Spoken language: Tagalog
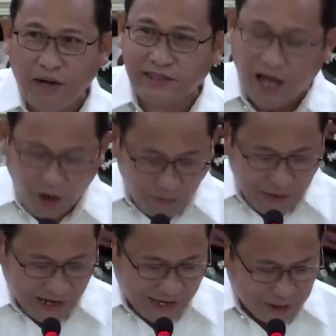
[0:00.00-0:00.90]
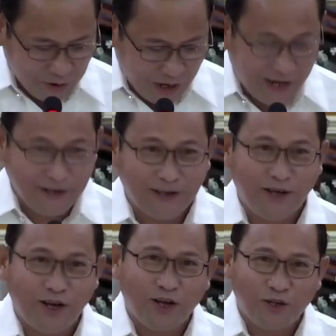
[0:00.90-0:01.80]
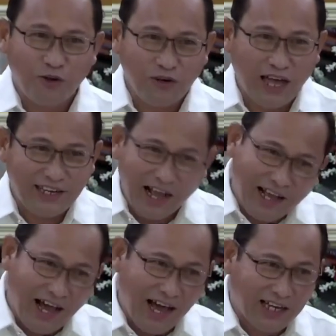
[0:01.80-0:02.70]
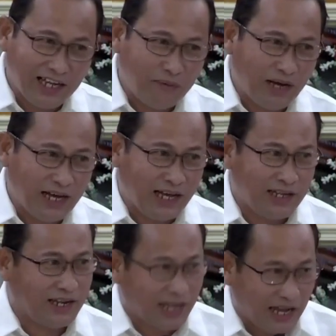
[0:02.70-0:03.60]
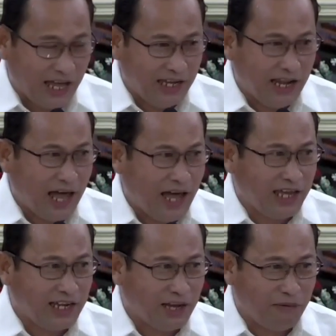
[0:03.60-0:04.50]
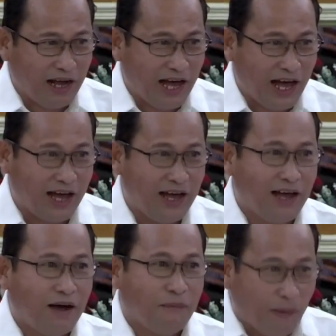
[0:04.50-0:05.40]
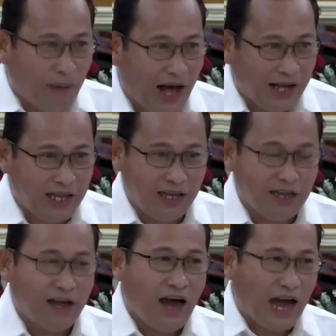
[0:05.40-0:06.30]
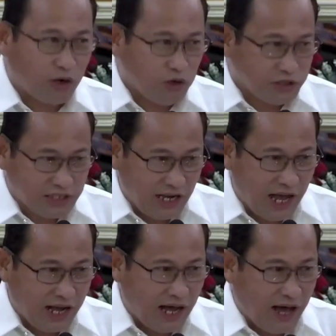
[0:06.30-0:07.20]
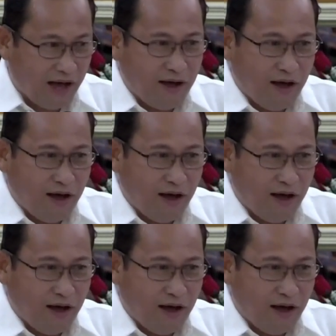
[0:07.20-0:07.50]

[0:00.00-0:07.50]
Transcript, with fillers: ang mga tao, mga kaisunan, dunay daghan nga mga nagkalain-lain nga mga pamaagi aron sila nga